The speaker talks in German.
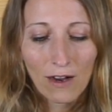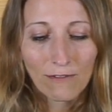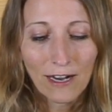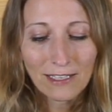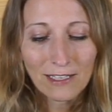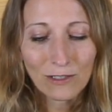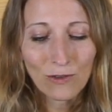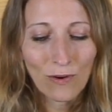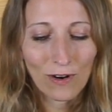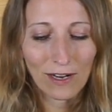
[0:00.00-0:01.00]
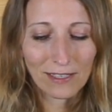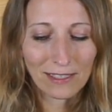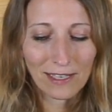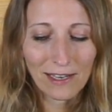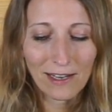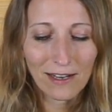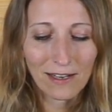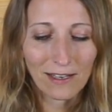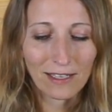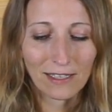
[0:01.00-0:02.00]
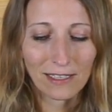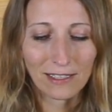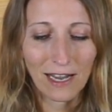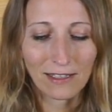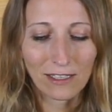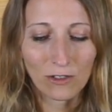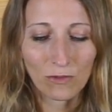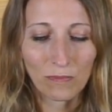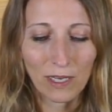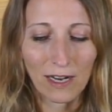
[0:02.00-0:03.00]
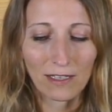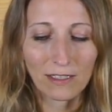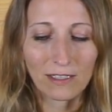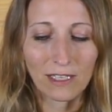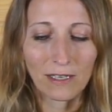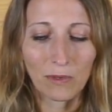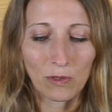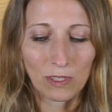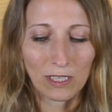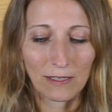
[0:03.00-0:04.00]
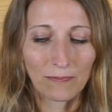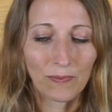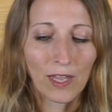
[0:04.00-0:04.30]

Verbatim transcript: Was ist noch sehr Interessantes und Bekanntes in Russland?